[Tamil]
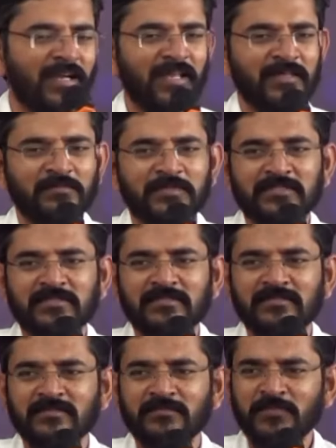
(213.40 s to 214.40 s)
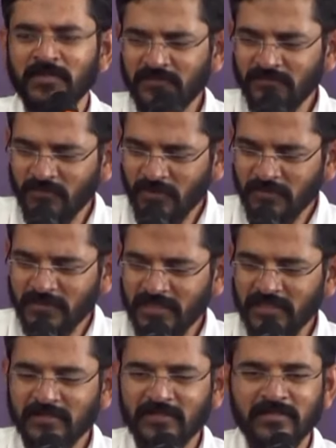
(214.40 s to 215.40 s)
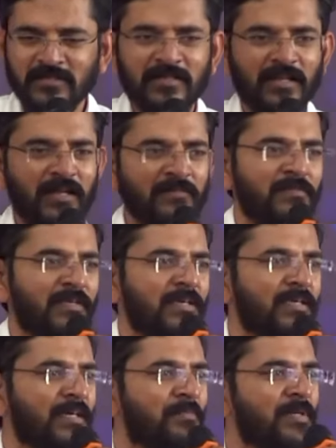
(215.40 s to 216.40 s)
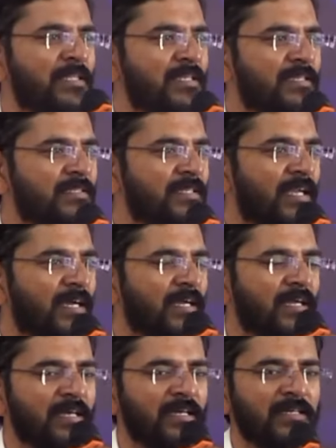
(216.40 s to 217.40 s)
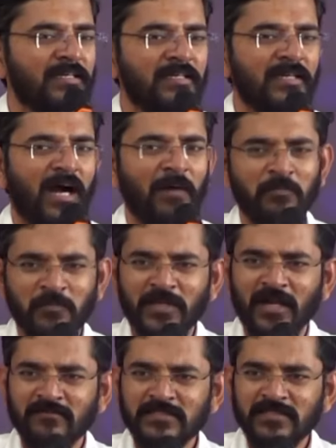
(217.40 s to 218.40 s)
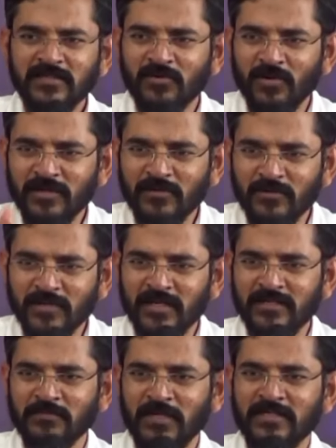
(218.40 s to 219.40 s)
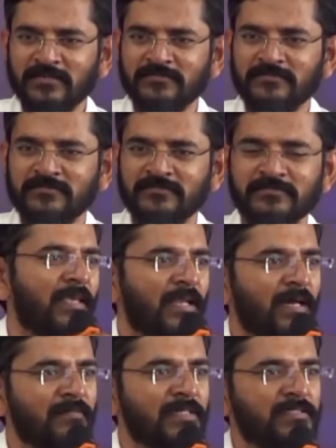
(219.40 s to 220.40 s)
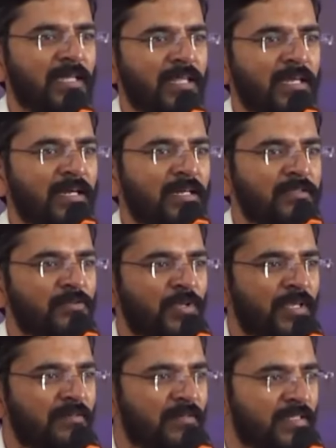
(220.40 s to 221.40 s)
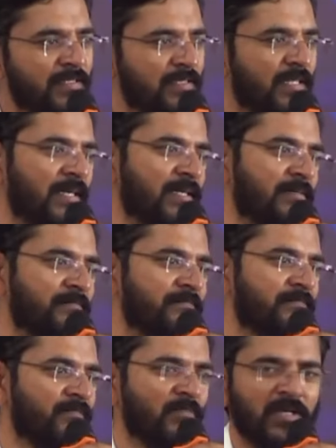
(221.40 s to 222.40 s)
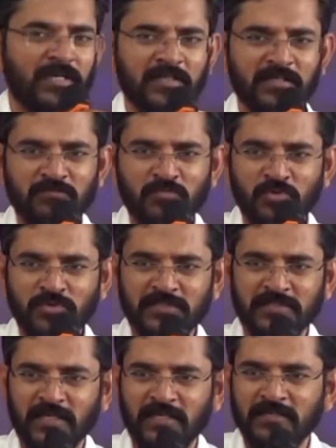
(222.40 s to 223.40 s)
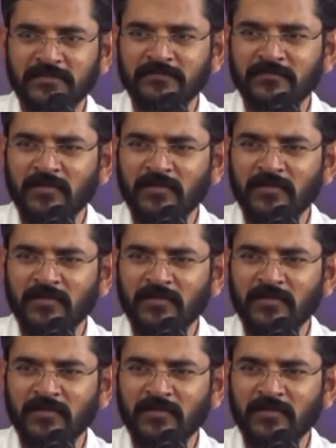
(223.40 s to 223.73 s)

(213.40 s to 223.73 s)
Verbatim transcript: அங்கலாய்ப்பு இப்படி இவ்வளோ பெரிய டிராஃபிக்கை ஏற்படுத்திட்டு இருக்கிறாங்க அப்படி அவசியம் கோயில் கொண்டாடணுமா ஏன்னா அவங்க சிலையை அங்கேருந்து தூக்கிட்டு வந்துட்டு இருக்கிறாங்க கிட்டத்தட்ட மூணு சிலை